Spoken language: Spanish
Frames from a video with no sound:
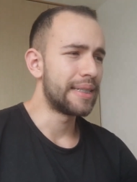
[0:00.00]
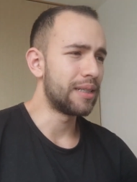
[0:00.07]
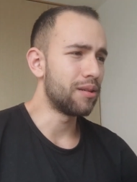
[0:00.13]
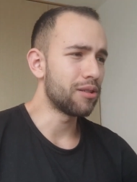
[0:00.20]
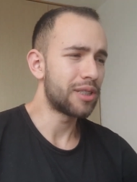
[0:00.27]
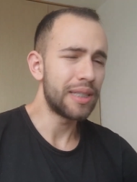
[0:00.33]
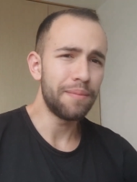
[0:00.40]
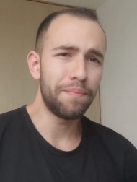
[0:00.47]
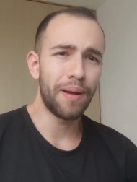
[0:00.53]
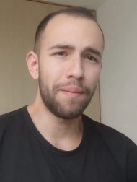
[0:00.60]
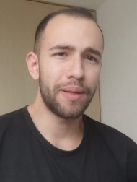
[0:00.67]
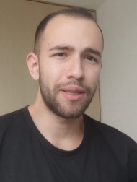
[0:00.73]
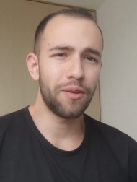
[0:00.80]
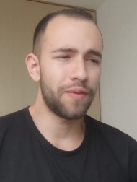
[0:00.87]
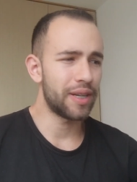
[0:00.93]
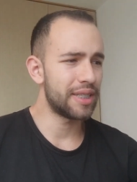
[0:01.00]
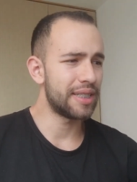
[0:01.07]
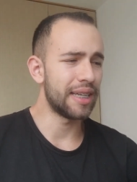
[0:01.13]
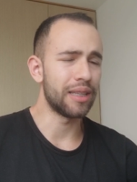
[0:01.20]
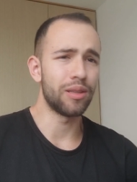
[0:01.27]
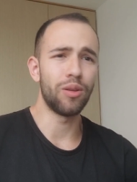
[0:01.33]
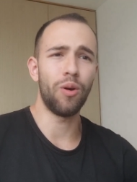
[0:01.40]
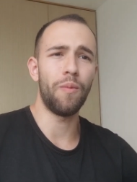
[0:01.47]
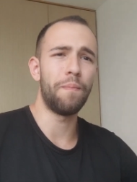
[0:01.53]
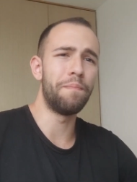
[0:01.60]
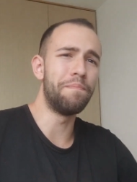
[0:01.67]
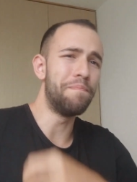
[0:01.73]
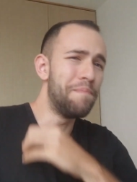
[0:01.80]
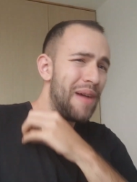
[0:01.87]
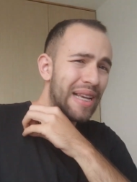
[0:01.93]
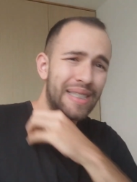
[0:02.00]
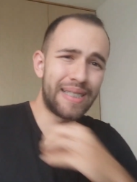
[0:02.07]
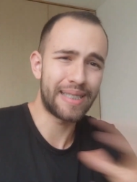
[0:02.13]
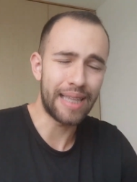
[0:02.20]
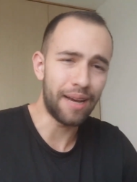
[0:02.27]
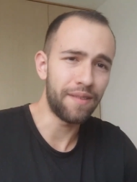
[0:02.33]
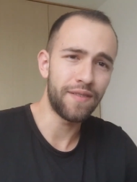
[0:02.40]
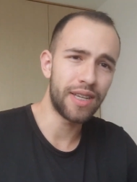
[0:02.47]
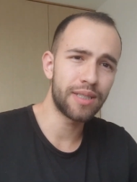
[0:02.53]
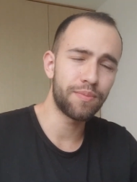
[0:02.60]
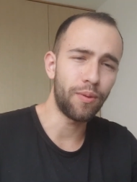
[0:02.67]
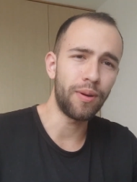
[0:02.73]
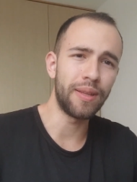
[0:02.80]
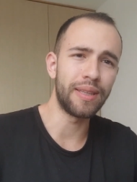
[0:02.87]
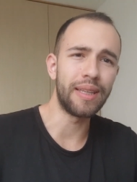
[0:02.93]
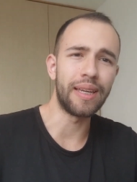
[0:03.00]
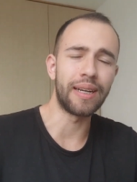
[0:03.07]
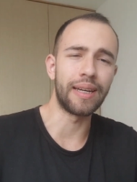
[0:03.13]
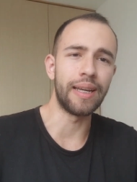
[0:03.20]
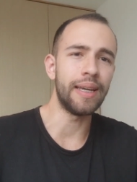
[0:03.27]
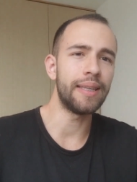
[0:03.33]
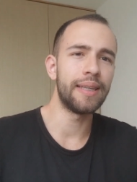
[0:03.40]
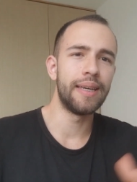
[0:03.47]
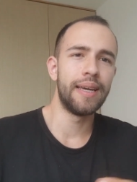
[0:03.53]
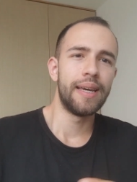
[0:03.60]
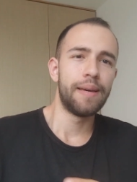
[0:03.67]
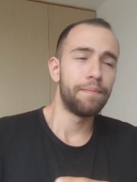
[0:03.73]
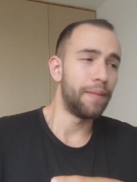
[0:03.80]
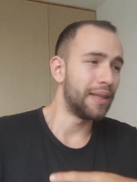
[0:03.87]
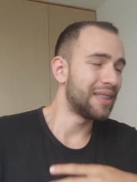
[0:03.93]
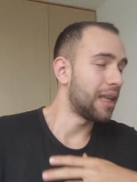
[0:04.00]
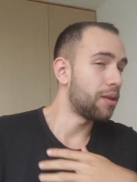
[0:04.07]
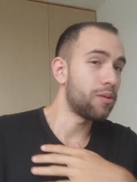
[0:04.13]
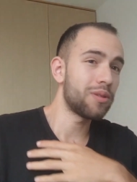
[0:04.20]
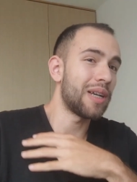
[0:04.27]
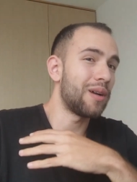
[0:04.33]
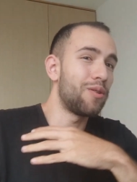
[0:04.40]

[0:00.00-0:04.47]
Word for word: sino simplemente ofreciendo estafas por internet, mandándolos a